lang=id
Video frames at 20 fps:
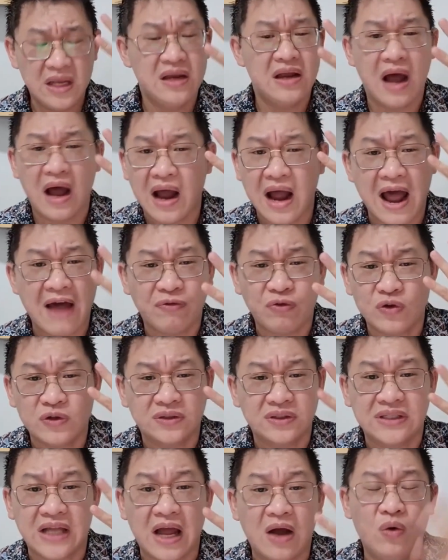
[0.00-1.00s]
300
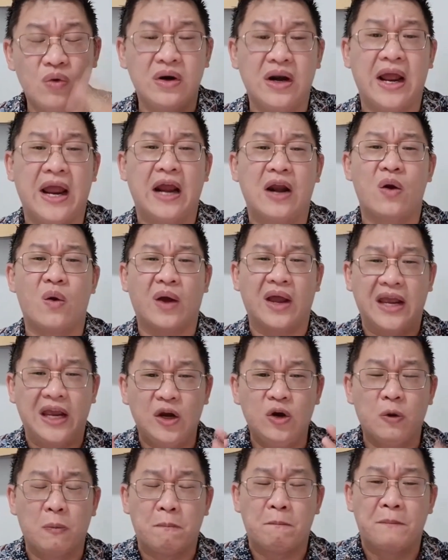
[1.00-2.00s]
tahun Henok
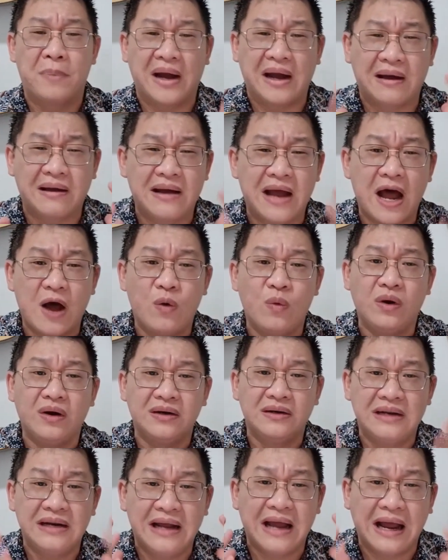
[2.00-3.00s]
hidup
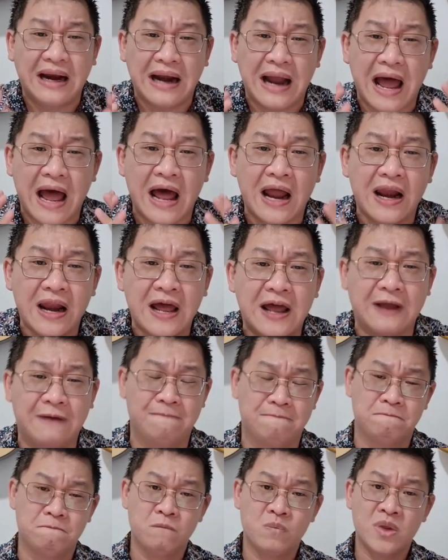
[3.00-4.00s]
bergaul dengan
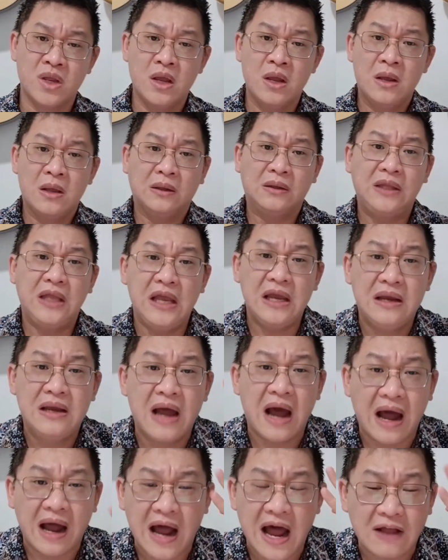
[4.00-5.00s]
Allah.
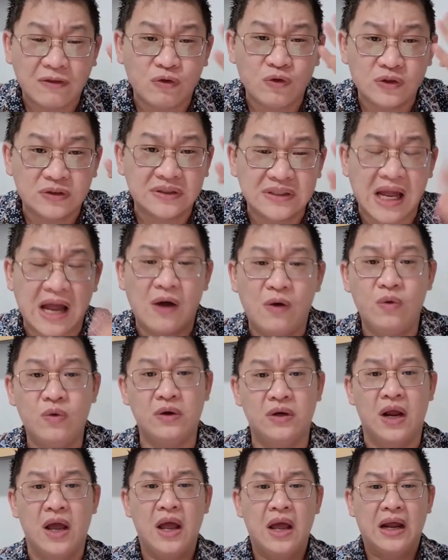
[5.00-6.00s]
300
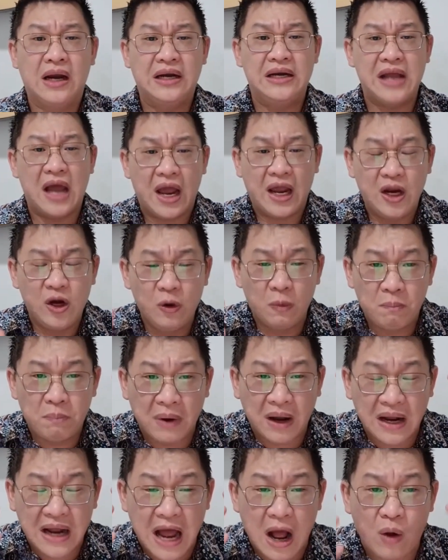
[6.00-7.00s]
tahun dia
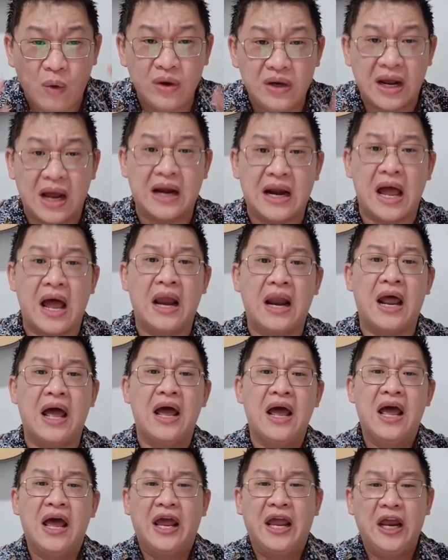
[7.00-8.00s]
hidup bergaul dengan
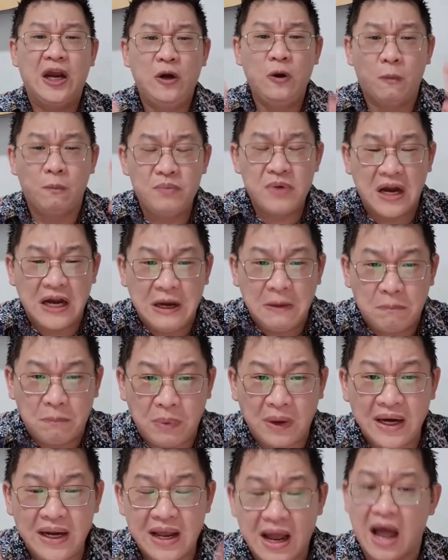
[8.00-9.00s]
Allah, hidupnya
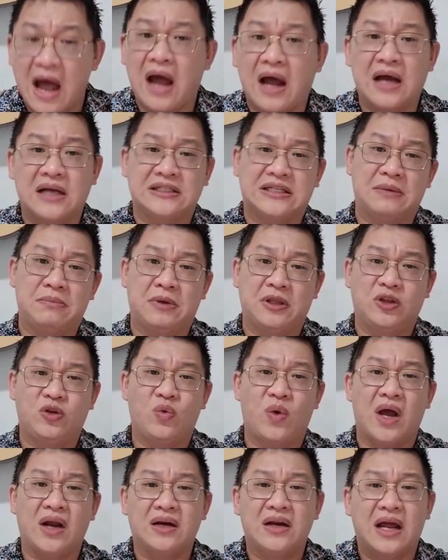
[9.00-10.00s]
dipelihara
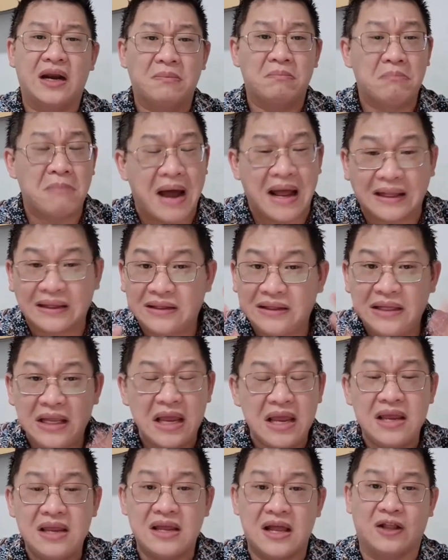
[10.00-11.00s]
sama Tuhan dan
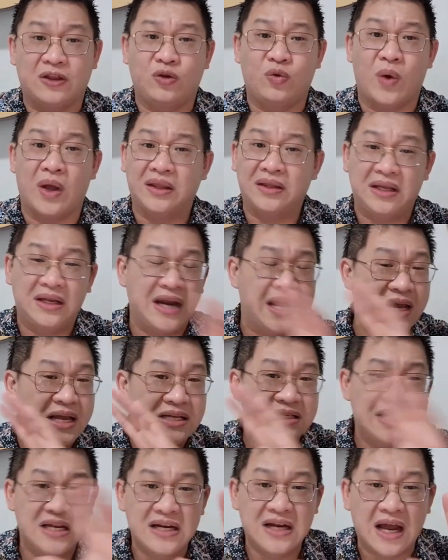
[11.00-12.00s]
matinya Tuhan
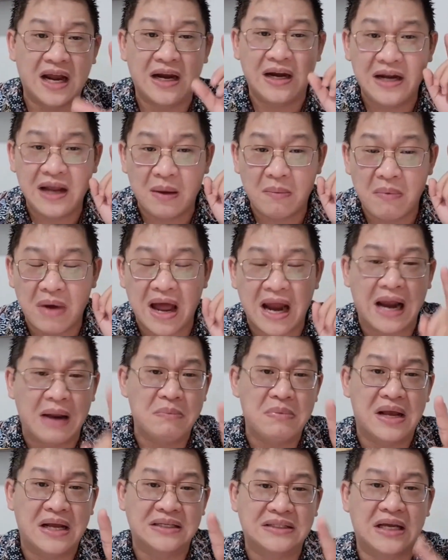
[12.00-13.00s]
tidak izinkan dia
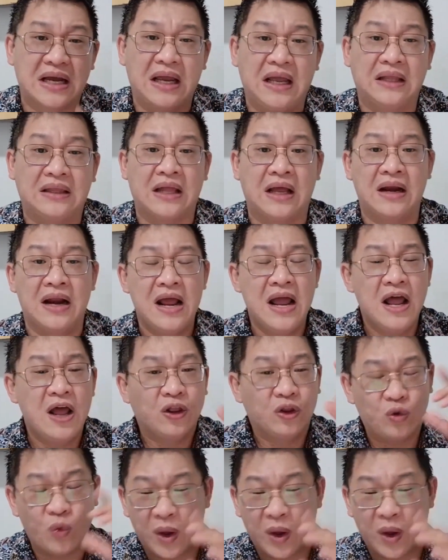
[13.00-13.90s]
mengalami kesakitan,